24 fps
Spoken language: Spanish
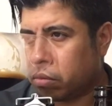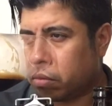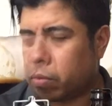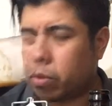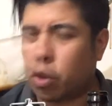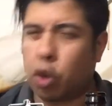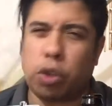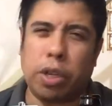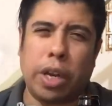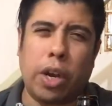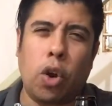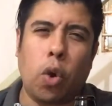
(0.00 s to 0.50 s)

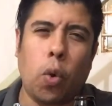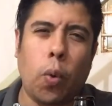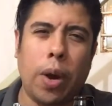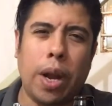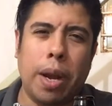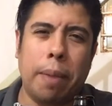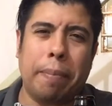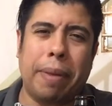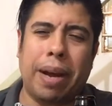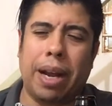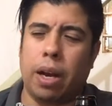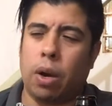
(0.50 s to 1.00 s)
O sea, no huele
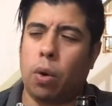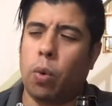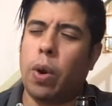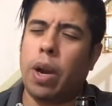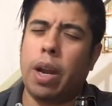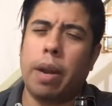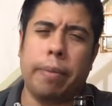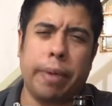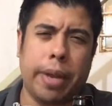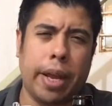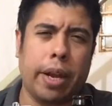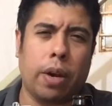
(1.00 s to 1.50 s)
mal,
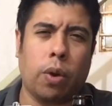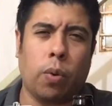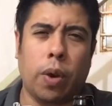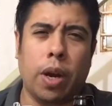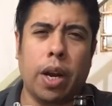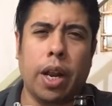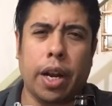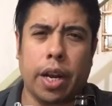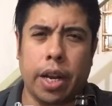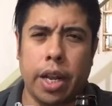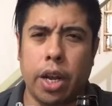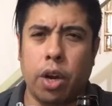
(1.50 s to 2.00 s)
huele bien,
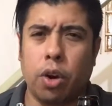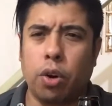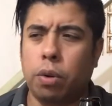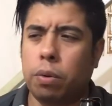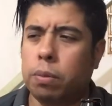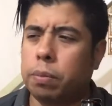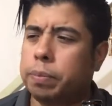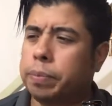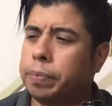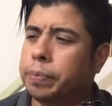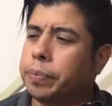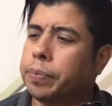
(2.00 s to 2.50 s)
huele rico.
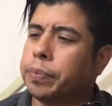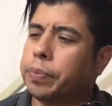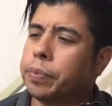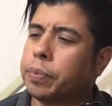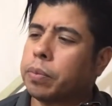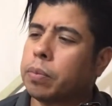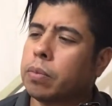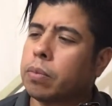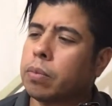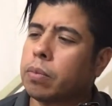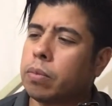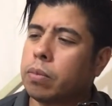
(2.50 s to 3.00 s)

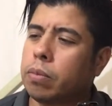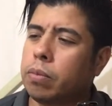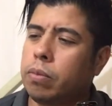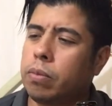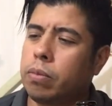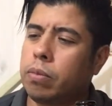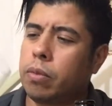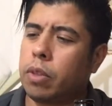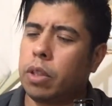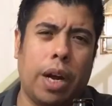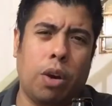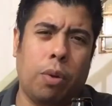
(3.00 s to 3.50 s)

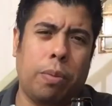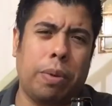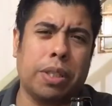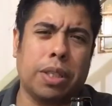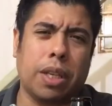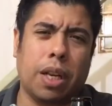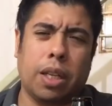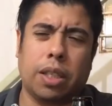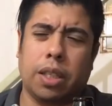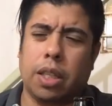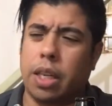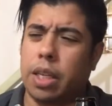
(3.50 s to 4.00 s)
Aromas
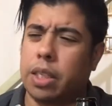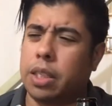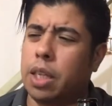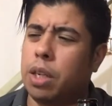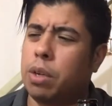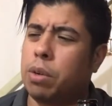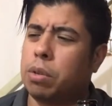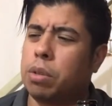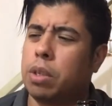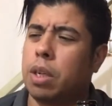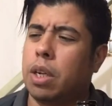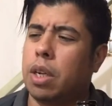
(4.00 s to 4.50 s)

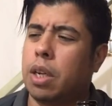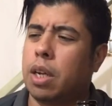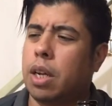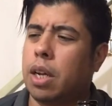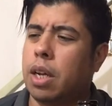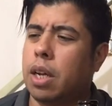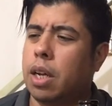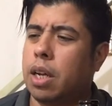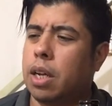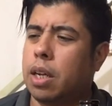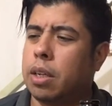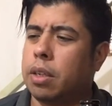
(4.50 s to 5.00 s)
característicos
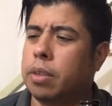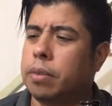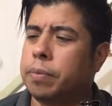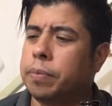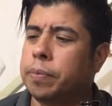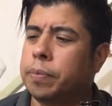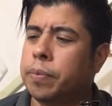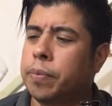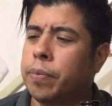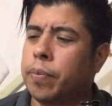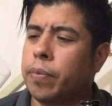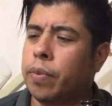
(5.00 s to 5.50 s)
a,
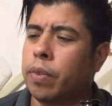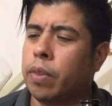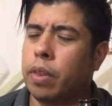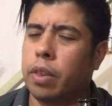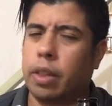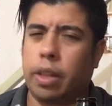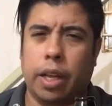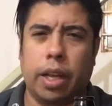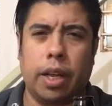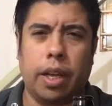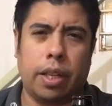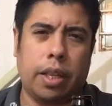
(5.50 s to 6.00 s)

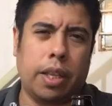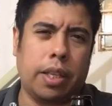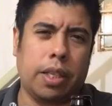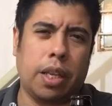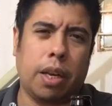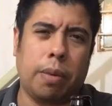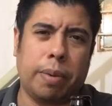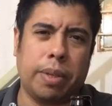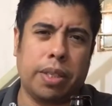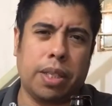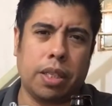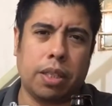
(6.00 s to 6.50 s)
de, de
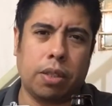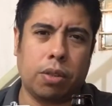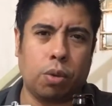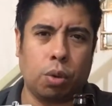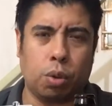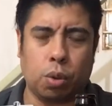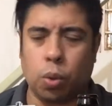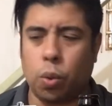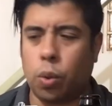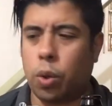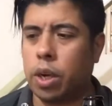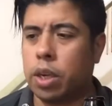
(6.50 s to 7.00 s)
cervezas
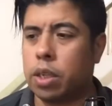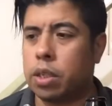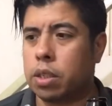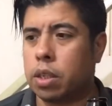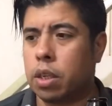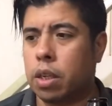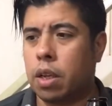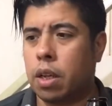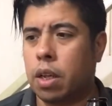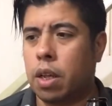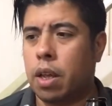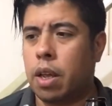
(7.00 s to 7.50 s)
oscuras.
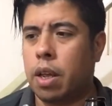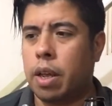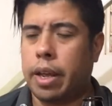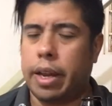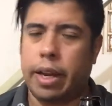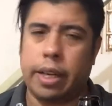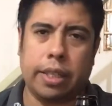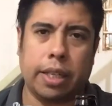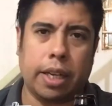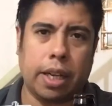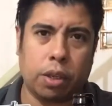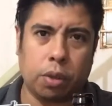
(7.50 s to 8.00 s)
En
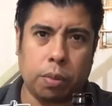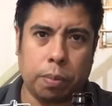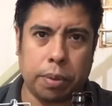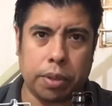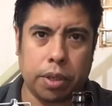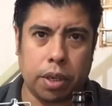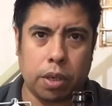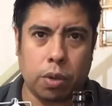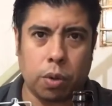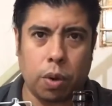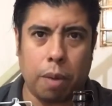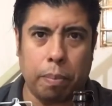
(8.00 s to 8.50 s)
este caso pues
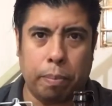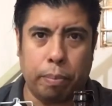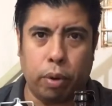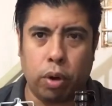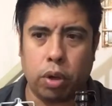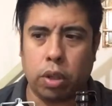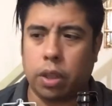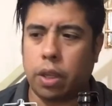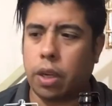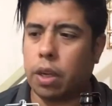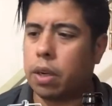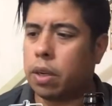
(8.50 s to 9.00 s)
es una
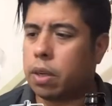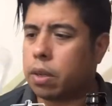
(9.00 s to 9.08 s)
porter.